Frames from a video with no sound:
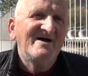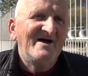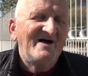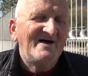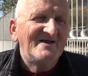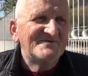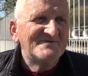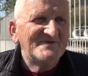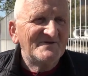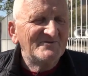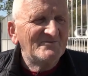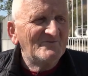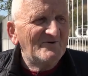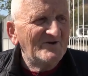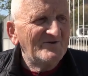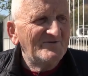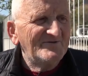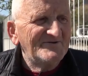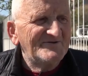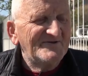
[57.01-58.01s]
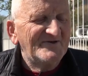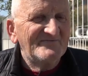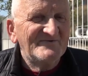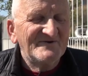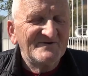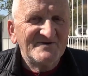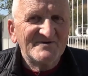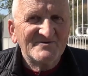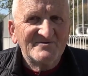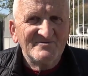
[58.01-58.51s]
al santuario di San
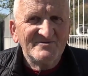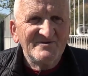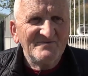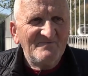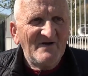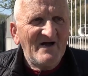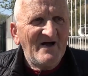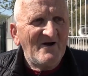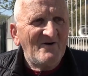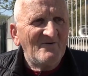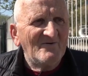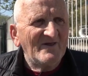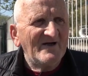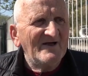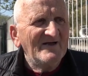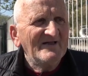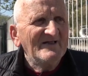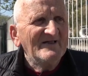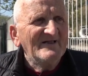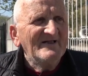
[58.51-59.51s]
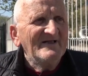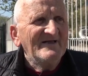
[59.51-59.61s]
Francesco di Paola.